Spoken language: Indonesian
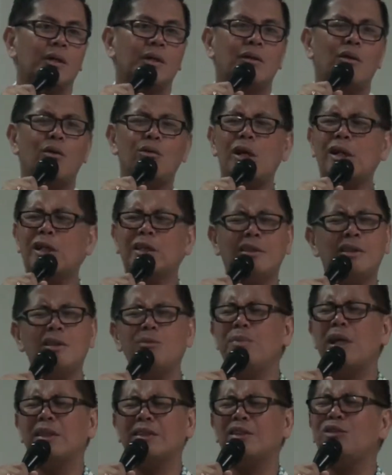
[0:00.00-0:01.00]
Orang
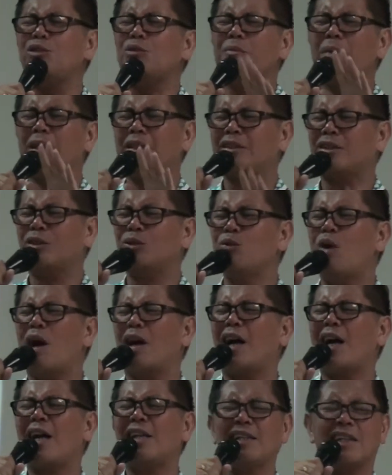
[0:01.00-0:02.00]
Kristen biasanya cuma batas dua
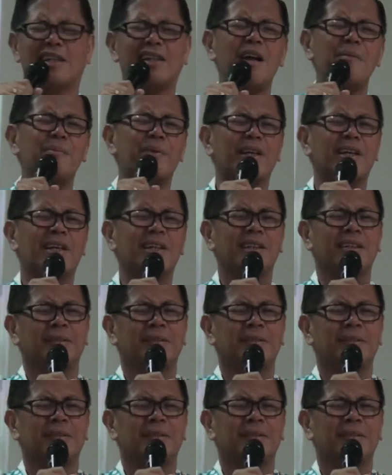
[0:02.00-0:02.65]
kali. Kenapa ya?